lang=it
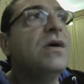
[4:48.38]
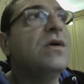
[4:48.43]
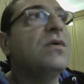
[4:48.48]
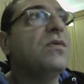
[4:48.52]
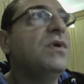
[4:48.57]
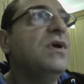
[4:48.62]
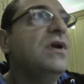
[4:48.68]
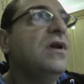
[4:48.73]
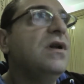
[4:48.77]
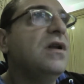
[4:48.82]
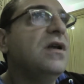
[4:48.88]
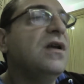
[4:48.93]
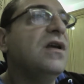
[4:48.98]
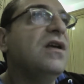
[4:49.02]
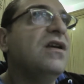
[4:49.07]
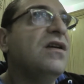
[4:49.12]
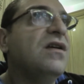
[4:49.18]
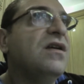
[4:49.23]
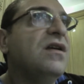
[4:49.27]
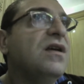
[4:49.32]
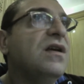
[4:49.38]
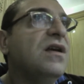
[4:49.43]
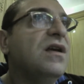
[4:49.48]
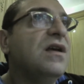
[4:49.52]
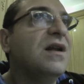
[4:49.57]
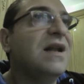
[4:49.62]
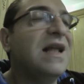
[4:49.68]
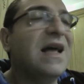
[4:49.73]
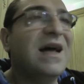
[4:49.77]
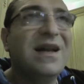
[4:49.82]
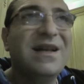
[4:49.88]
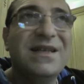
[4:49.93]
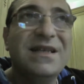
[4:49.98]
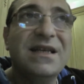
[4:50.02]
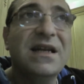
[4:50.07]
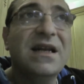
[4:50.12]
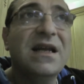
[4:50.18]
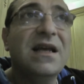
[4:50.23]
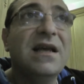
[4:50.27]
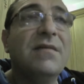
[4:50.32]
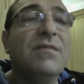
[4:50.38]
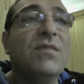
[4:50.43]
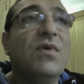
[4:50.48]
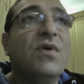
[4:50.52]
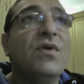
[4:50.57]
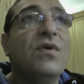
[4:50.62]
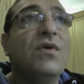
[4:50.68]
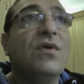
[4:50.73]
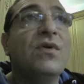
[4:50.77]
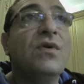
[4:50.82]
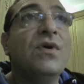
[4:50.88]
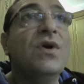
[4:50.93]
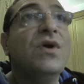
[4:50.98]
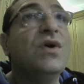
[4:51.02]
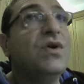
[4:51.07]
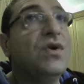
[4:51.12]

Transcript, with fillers: quindi realizzeremo